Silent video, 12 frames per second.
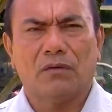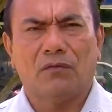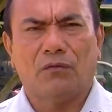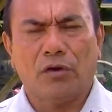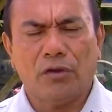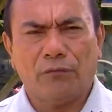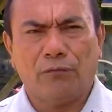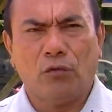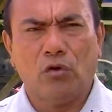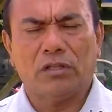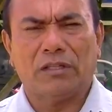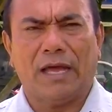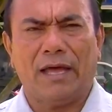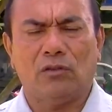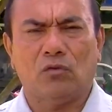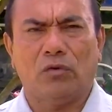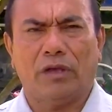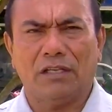foi
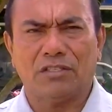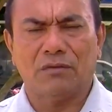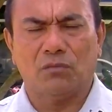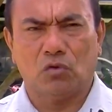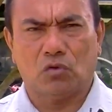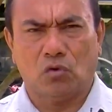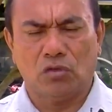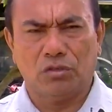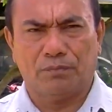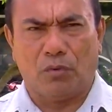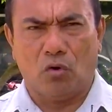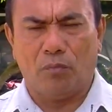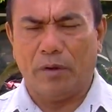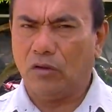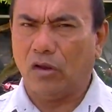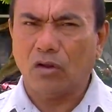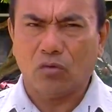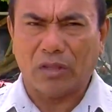furtado esse motor de polpa.
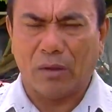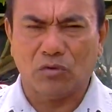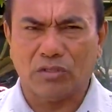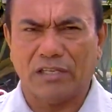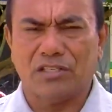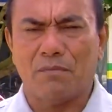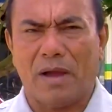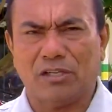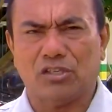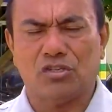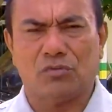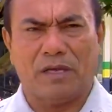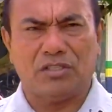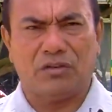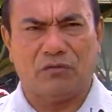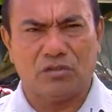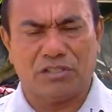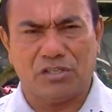Nós não temos as imagens, mas
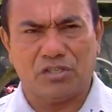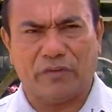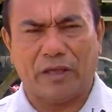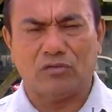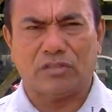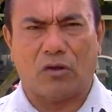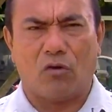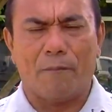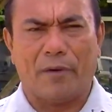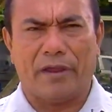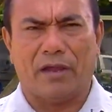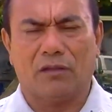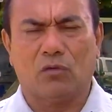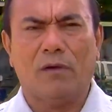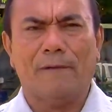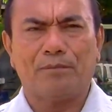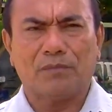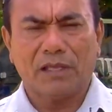se você estiver nos acompanhando
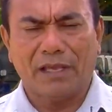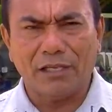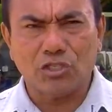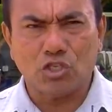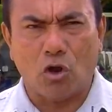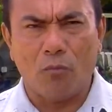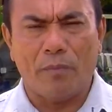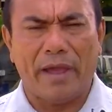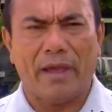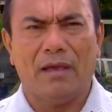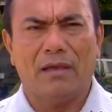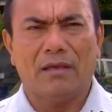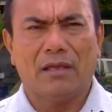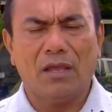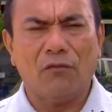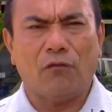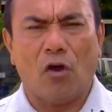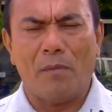e souber
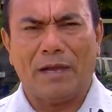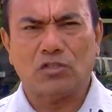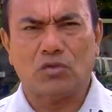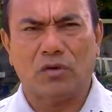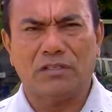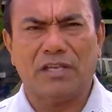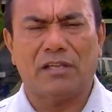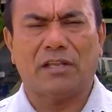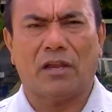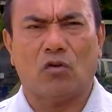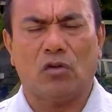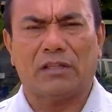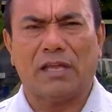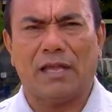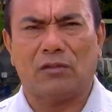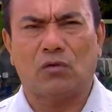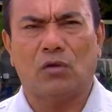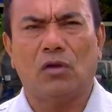informações, entre em
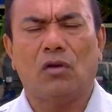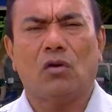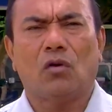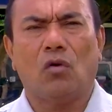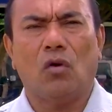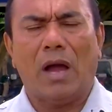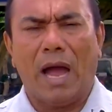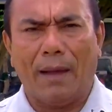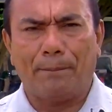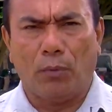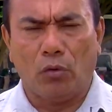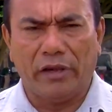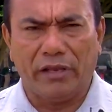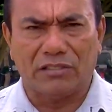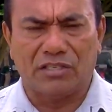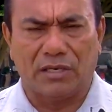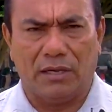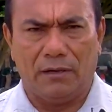contato com a
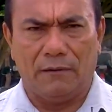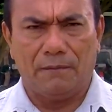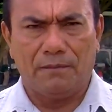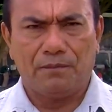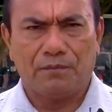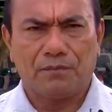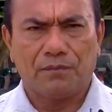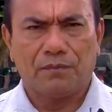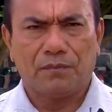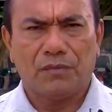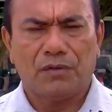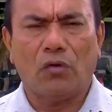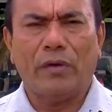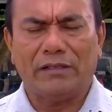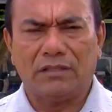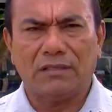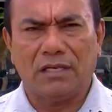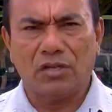polícia. São
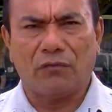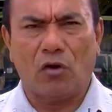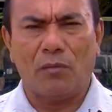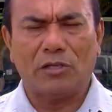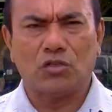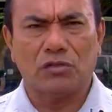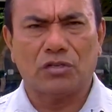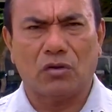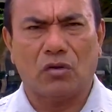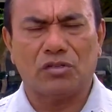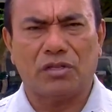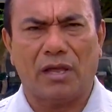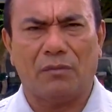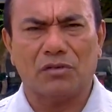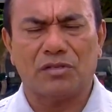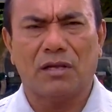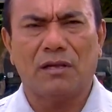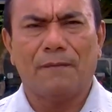essas as informações que nós
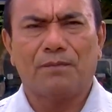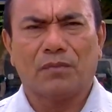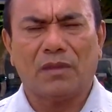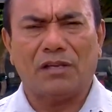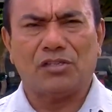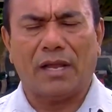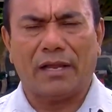temos desta